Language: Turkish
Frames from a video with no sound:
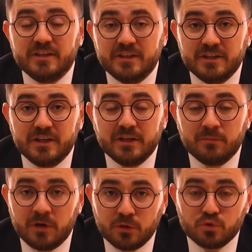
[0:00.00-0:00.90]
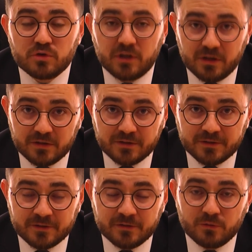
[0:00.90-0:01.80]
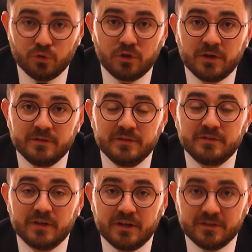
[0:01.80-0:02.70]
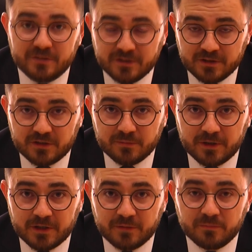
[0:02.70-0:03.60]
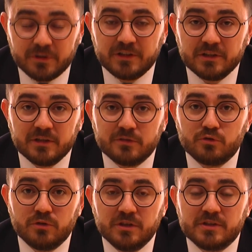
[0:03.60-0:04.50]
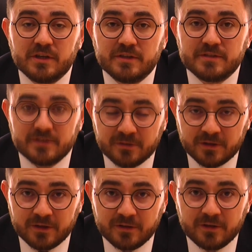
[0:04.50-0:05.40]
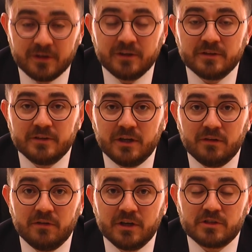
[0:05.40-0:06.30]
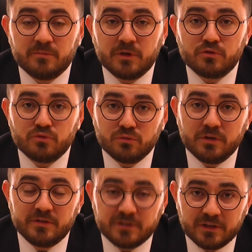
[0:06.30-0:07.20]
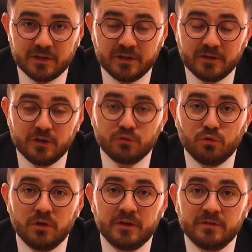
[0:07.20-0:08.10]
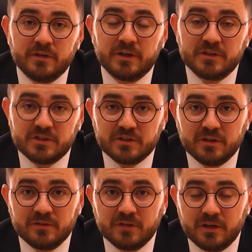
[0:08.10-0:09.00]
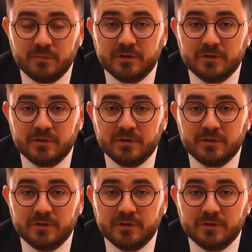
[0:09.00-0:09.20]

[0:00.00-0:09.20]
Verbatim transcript: hileye maruz kaldığını öğrendiği tarihten itibaren bir yıllık süre içerisinde dava açmak suretiyle dolandıran kişiden talep